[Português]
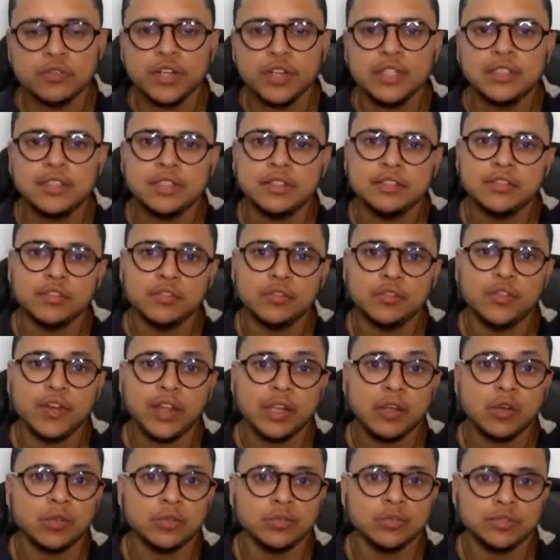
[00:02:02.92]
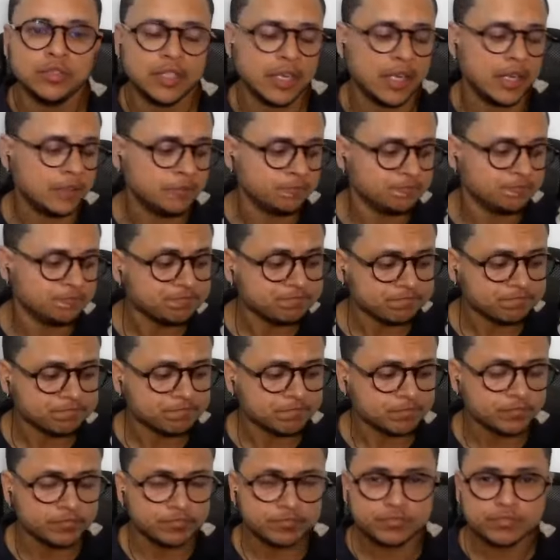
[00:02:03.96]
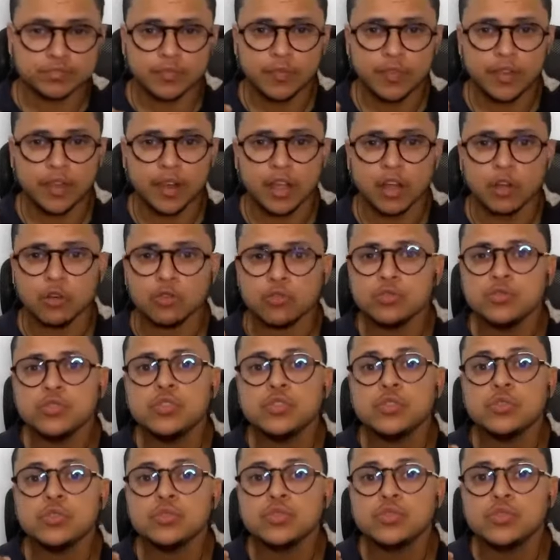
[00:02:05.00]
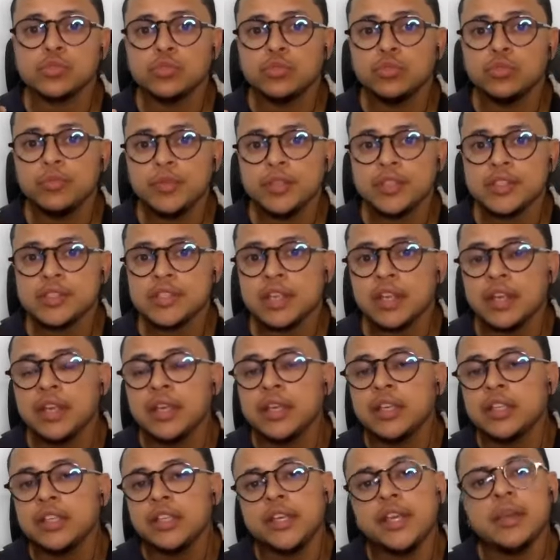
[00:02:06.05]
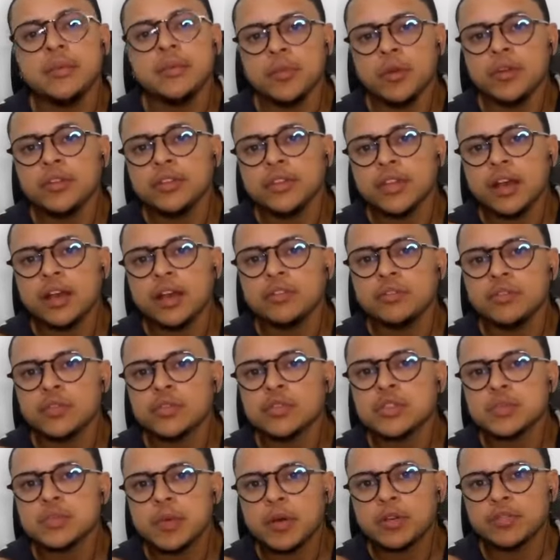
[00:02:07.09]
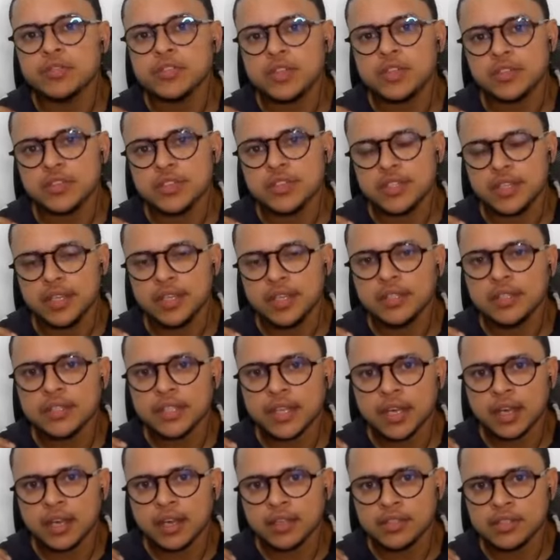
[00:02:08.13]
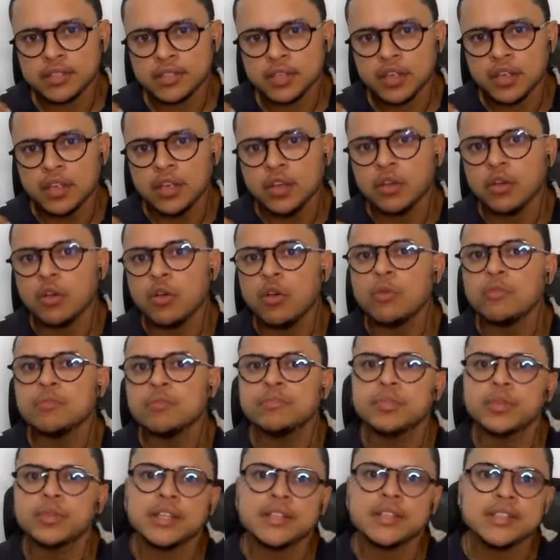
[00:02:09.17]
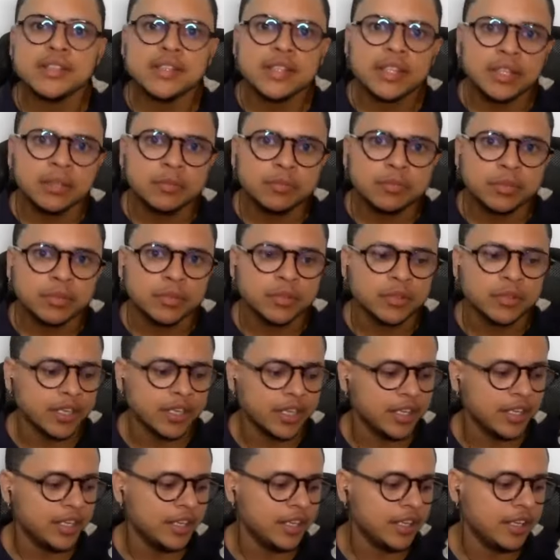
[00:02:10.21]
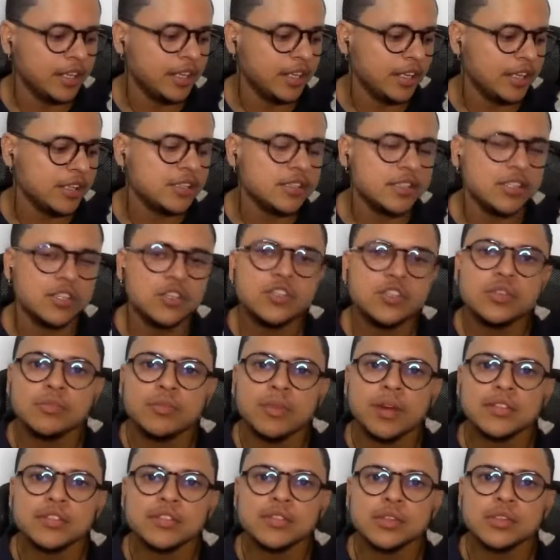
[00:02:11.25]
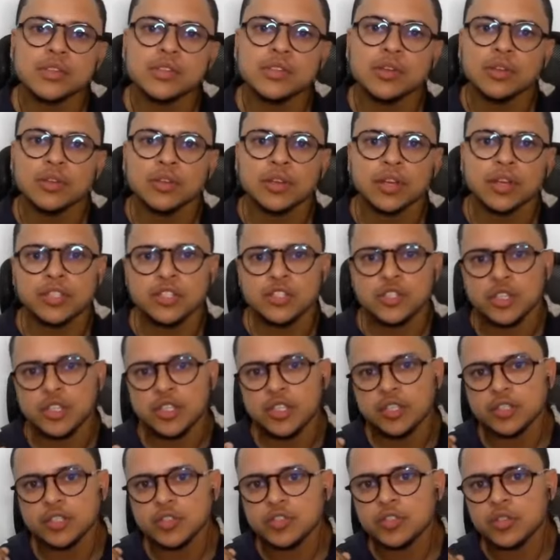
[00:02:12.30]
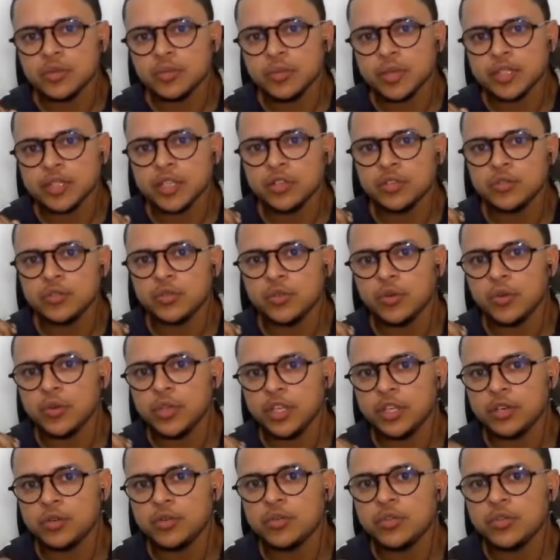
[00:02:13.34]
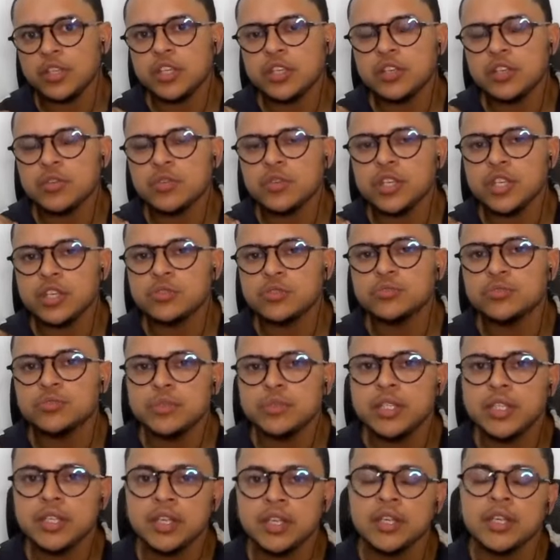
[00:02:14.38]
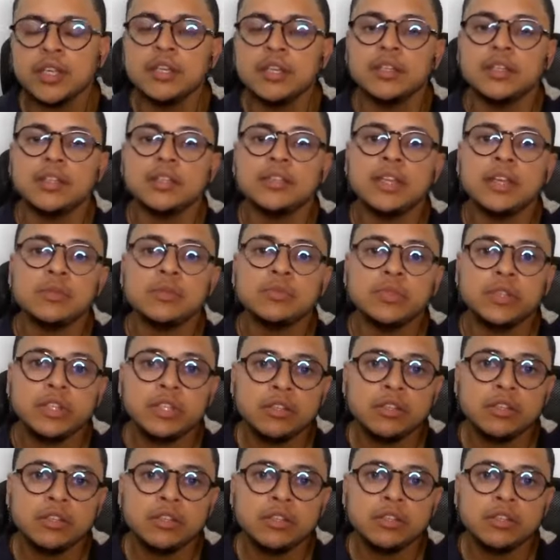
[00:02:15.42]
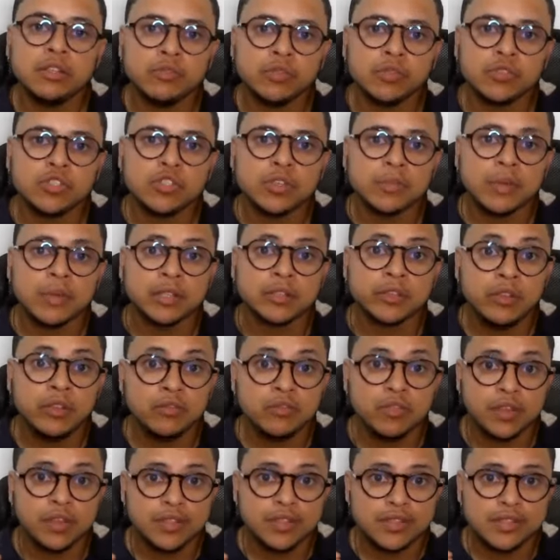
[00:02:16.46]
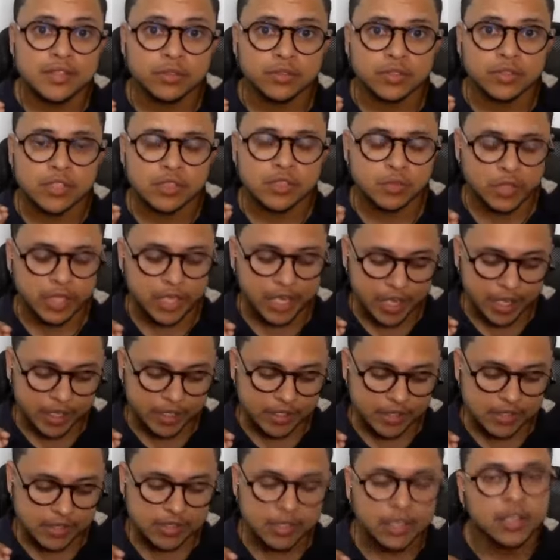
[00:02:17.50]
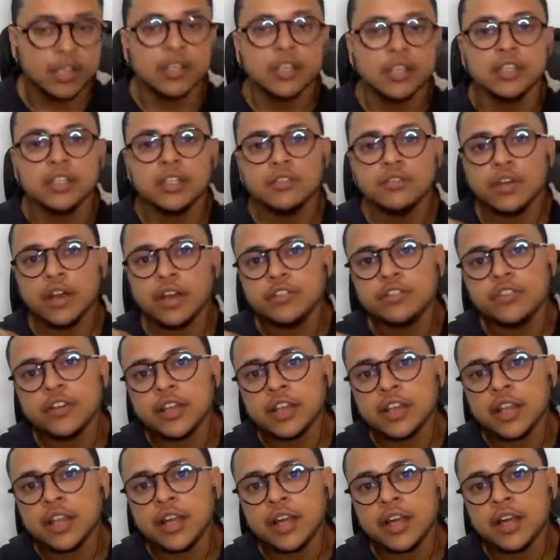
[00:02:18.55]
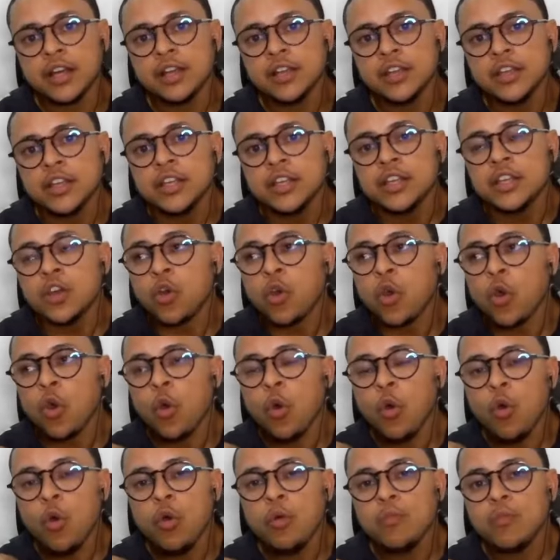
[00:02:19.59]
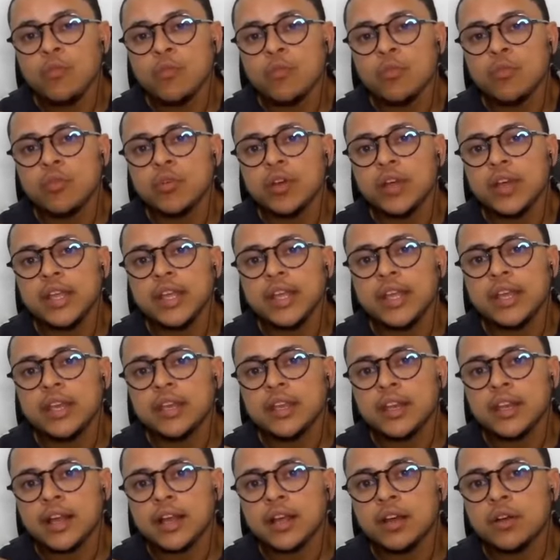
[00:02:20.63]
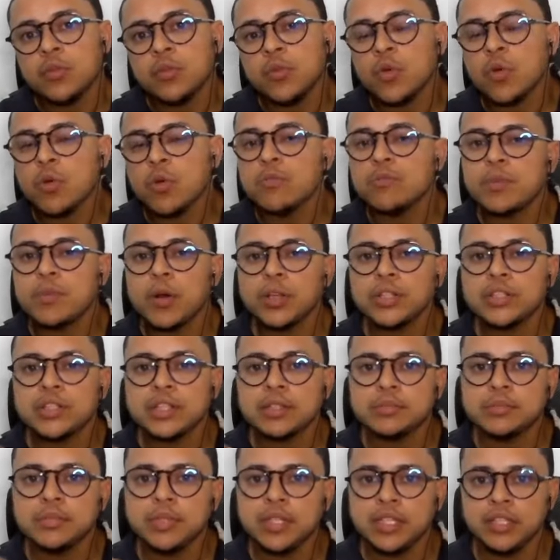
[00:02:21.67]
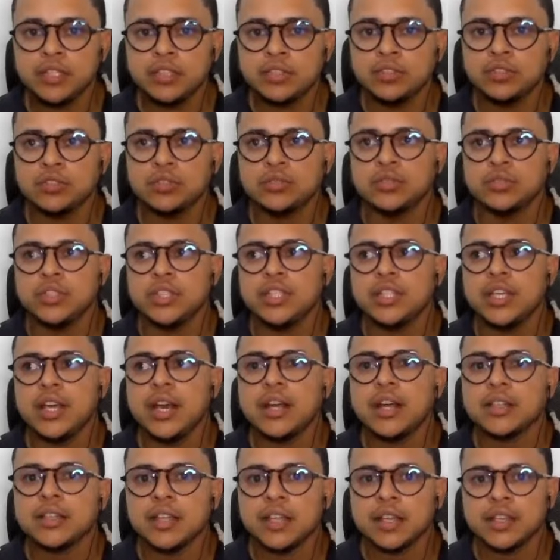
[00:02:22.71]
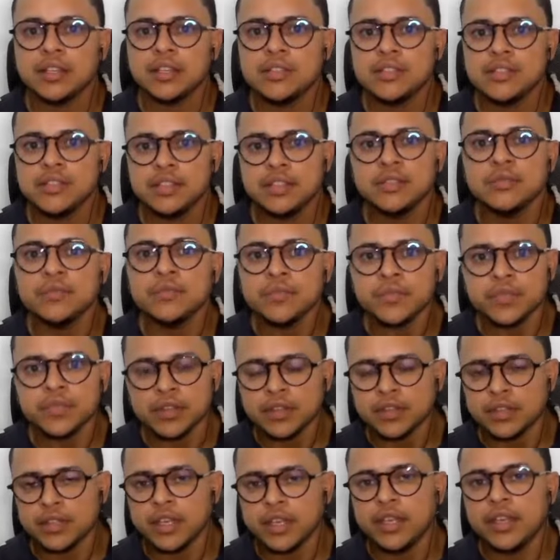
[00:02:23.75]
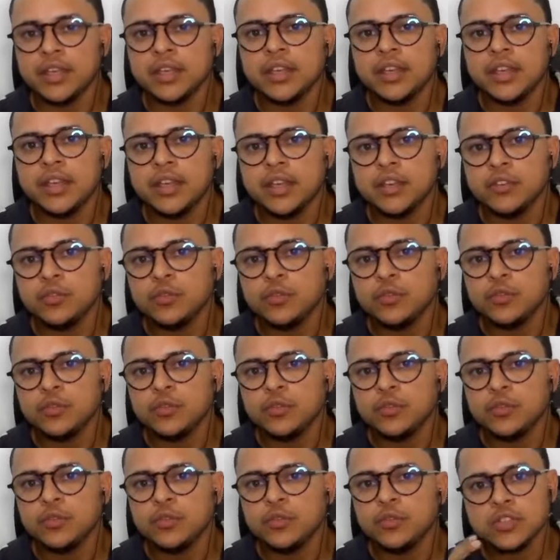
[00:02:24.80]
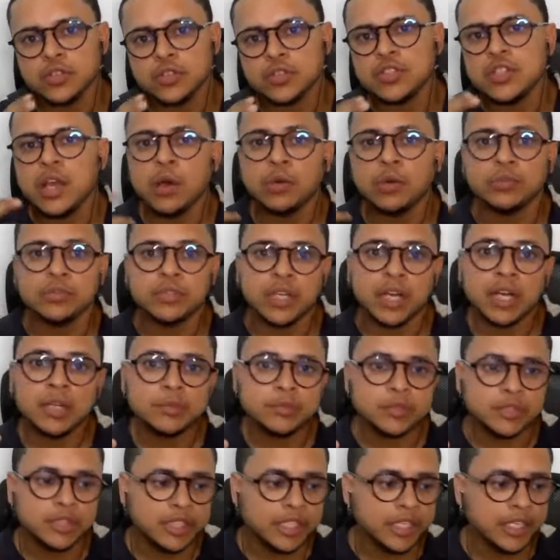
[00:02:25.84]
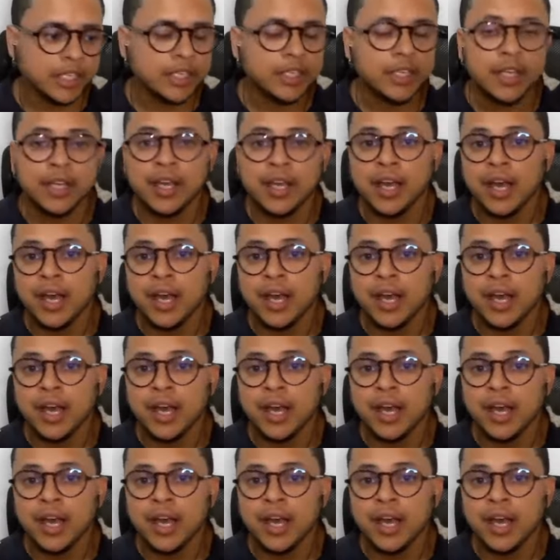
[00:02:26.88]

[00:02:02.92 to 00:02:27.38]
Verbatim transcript: não vai, não vai encontrar alguns costumes que remontavam aos povos ocidentais, como, por exemplo, é, existe uma socióloga nigeriana chamada Oyeronke Oyemi, que tem um livro chamado A Invenção das Mulheres, que vai falar como era o comportamento e a análise né, é, filosófica social da mulher